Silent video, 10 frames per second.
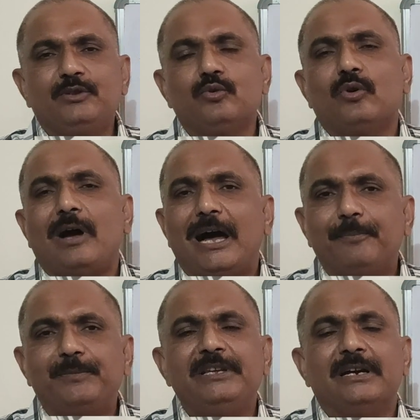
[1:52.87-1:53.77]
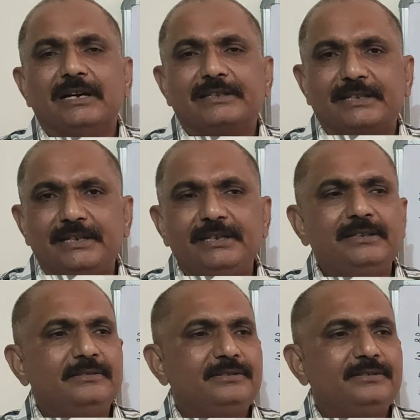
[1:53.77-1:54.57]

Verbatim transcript: हैं तो आपकी हथेली